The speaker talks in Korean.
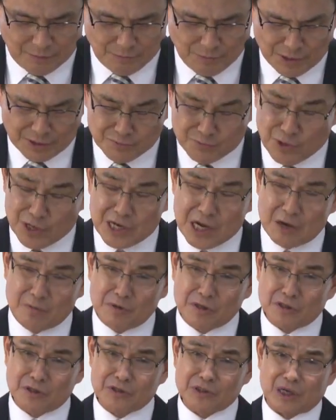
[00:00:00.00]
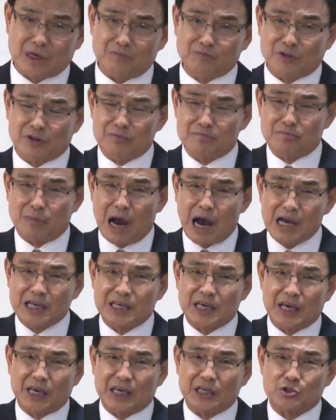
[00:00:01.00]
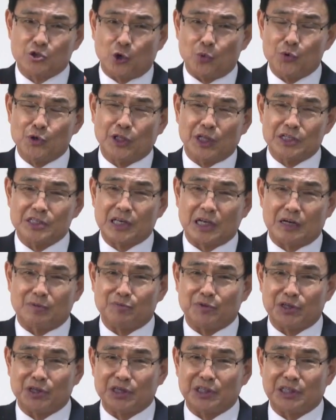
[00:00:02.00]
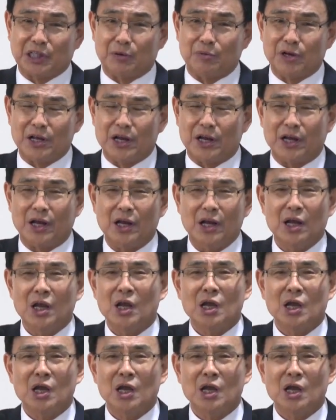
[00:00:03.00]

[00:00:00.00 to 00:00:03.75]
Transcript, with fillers: 왜, 왜냐하면 그 사람들은 마귀에게 점이 된 사람들이기 때문에